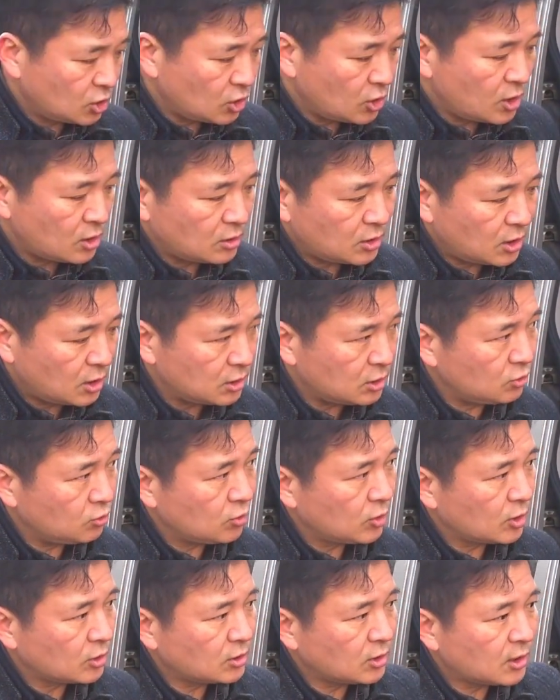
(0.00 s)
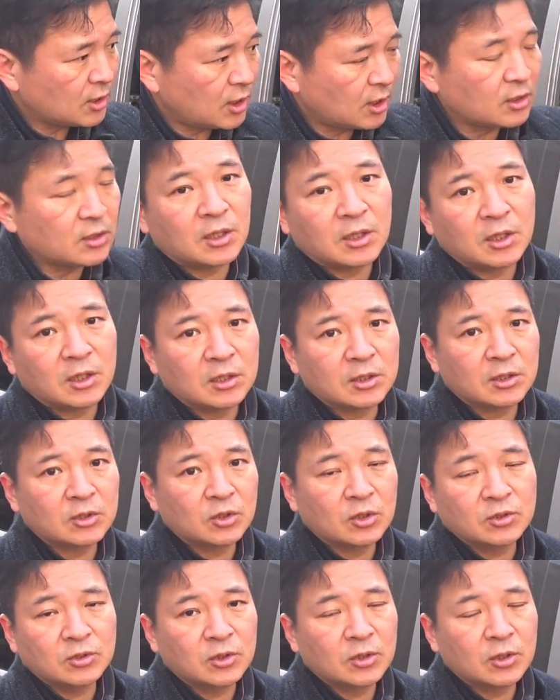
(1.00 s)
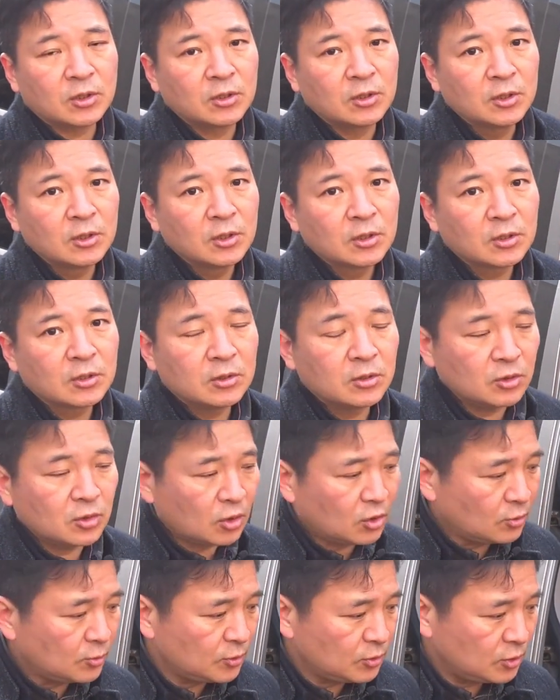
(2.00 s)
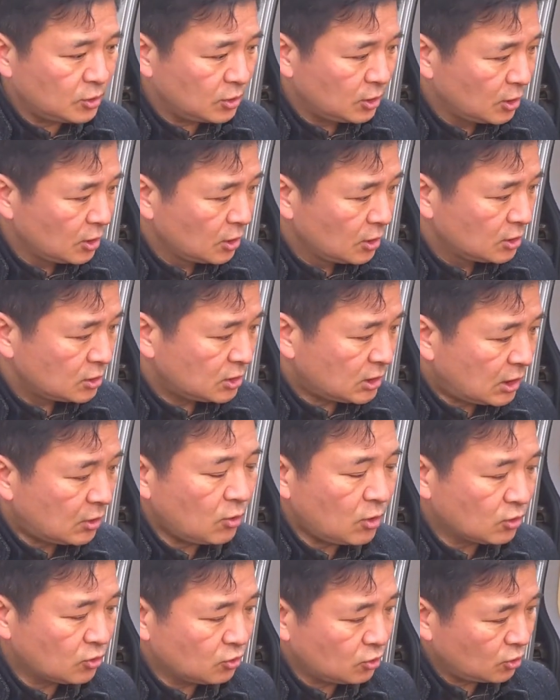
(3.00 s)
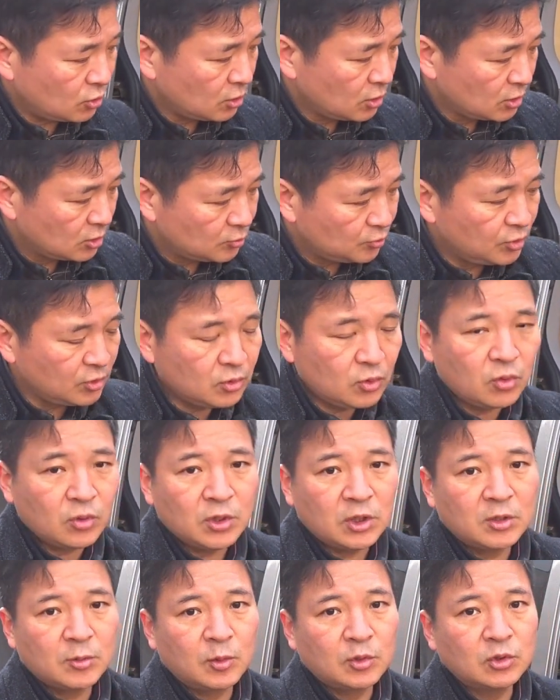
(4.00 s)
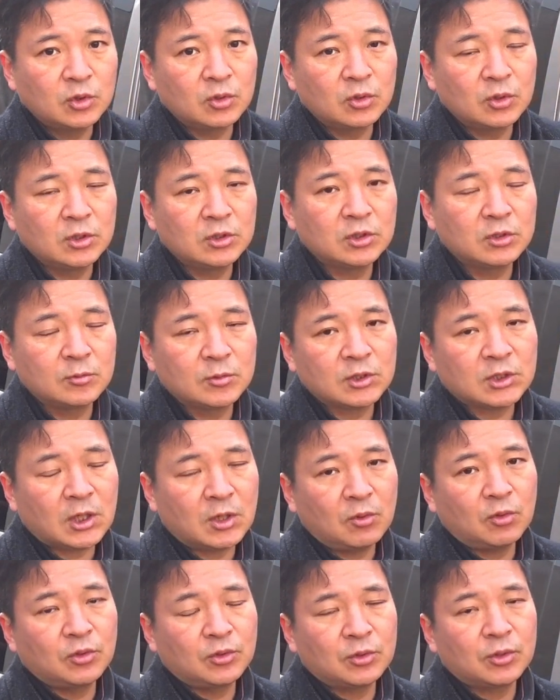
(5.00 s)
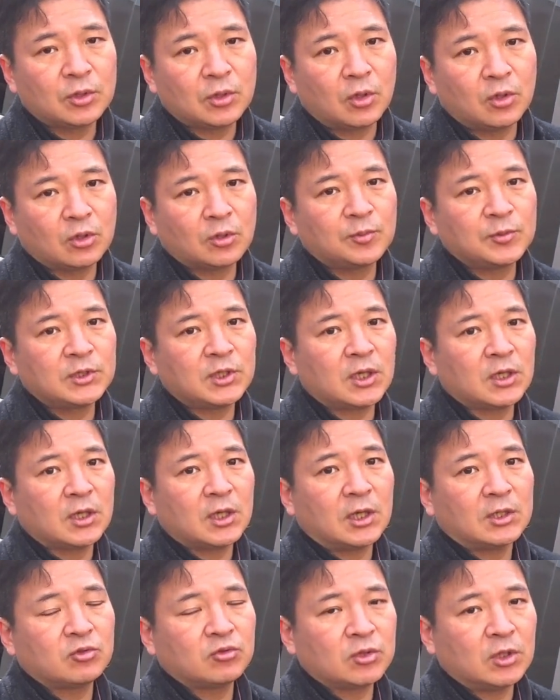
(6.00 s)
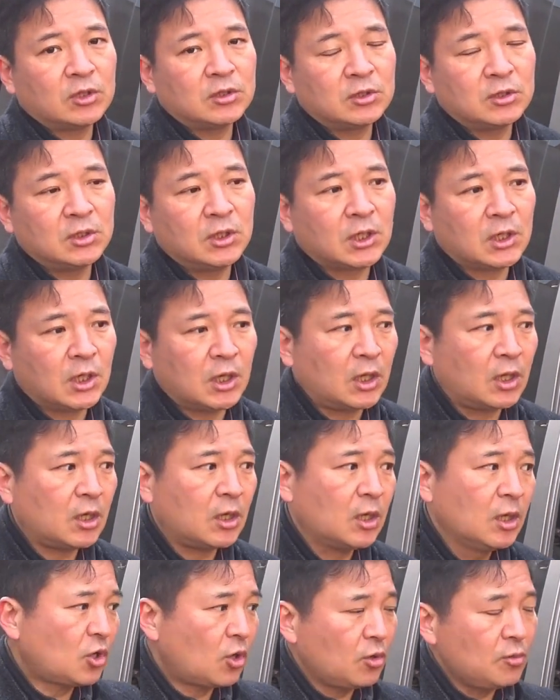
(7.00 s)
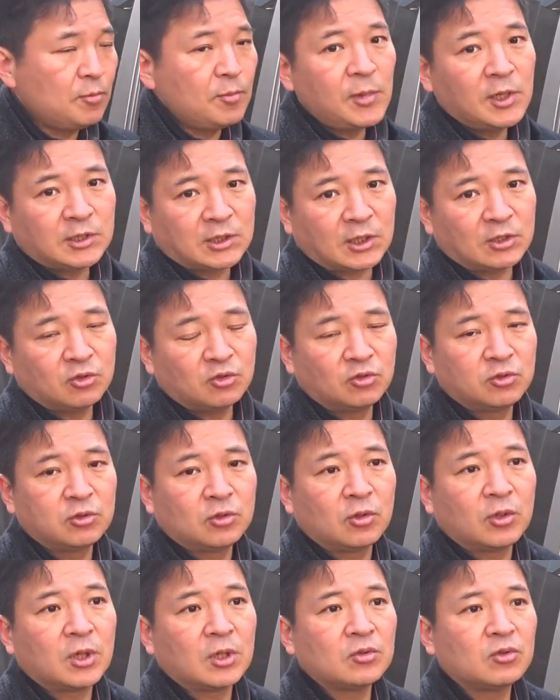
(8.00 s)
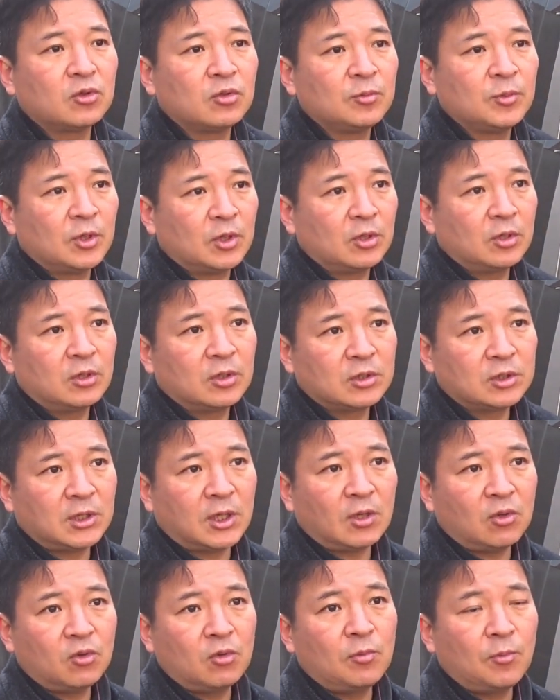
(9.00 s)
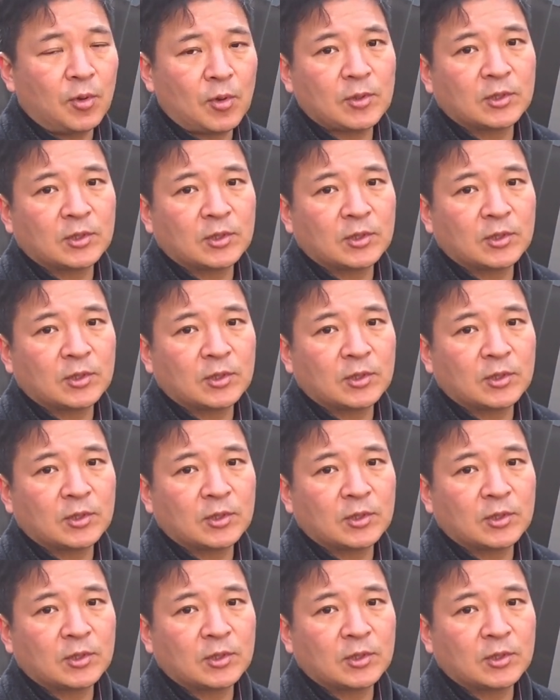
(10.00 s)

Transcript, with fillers: 절약을 하기 위해서 간단하게 썼어요 그리고 여러분들 샤워도 물통이 기본적으로 있으면 샤워도 그렇게 어렵지 않게 할 수가 있으니까 정말 자주 쓸 거라 그러면 새로운